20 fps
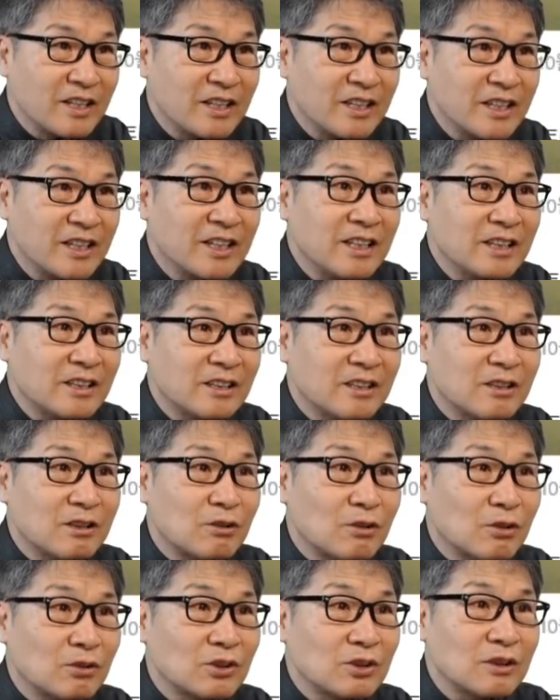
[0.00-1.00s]
이
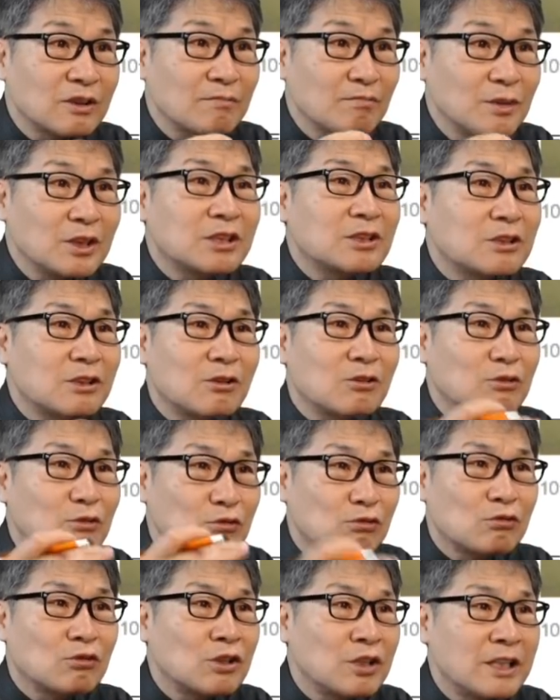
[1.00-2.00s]
트롯
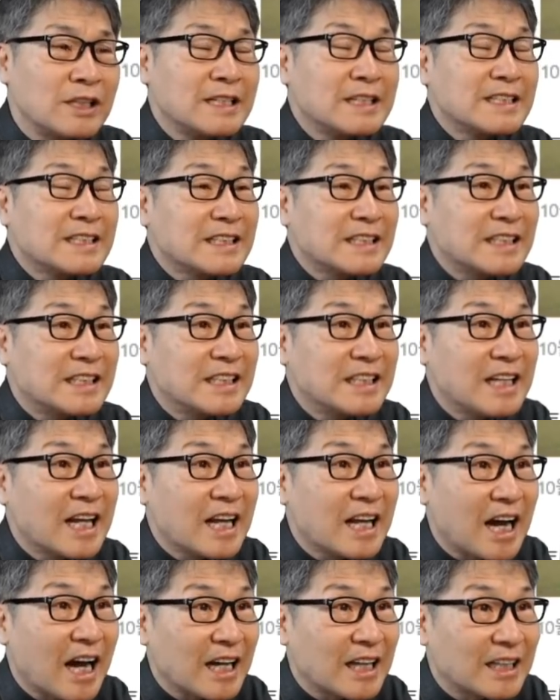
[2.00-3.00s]
미스트롯2를
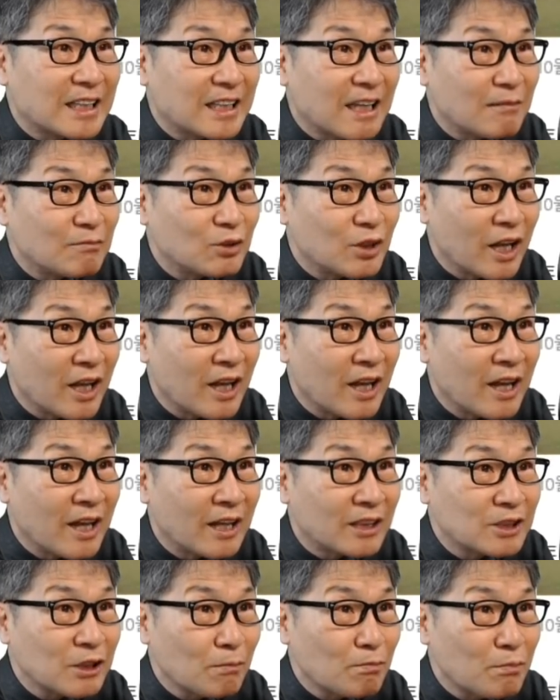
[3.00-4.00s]
진행하기
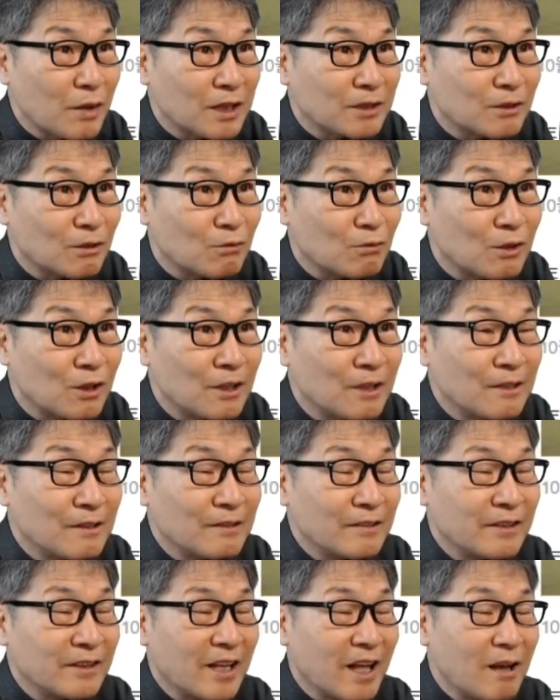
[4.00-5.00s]
때문에 첫 방송을
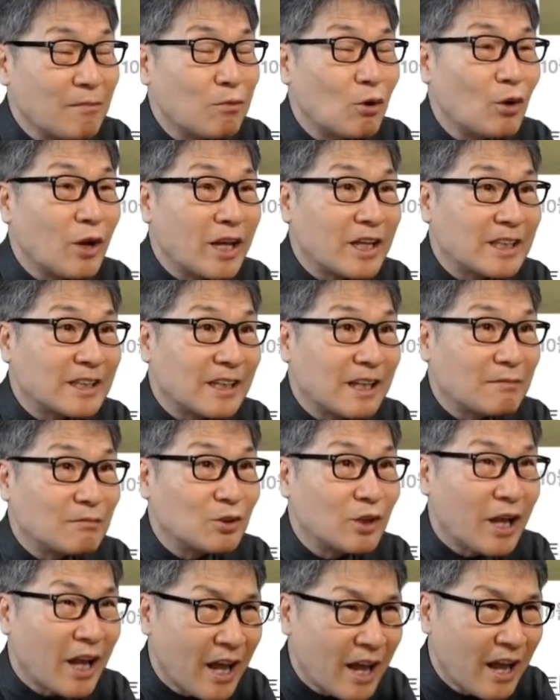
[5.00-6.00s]
내보내기
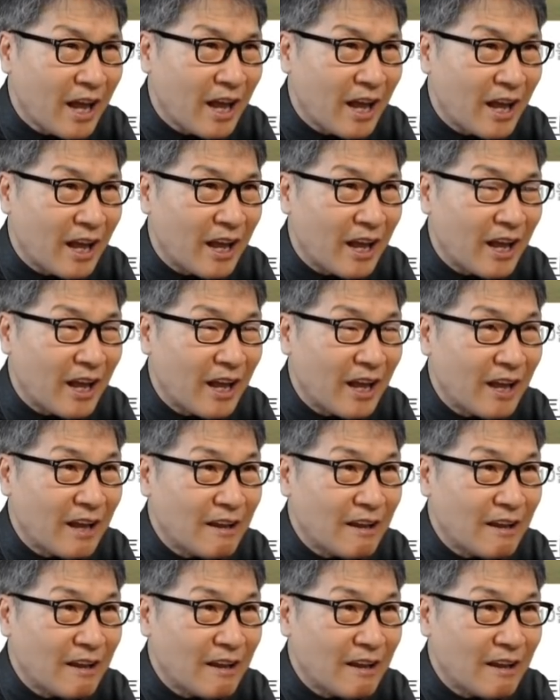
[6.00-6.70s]
때문에